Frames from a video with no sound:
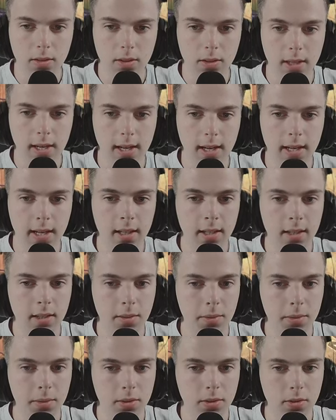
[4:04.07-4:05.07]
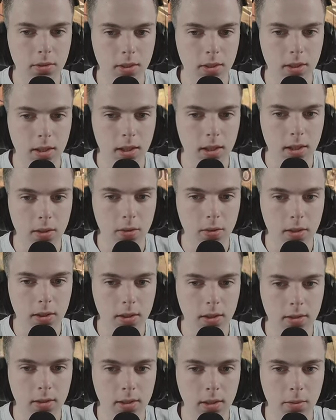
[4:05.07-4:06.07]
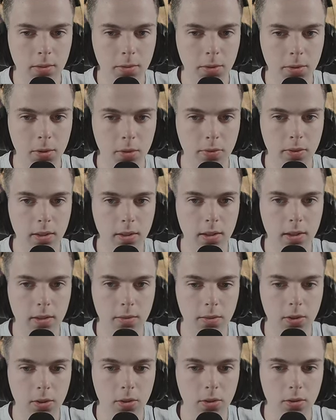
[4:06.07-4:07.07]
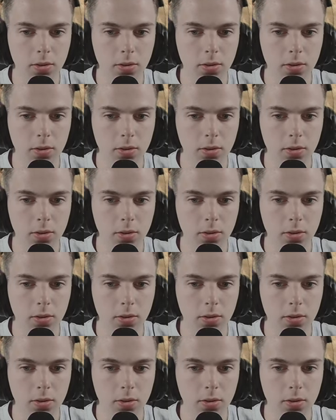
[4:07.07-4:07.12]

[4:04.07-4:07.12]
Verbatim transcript: Ja, aber ist doch egal, oder? Die haben nämlich noch nee, viele Divisionen. Nee, das ist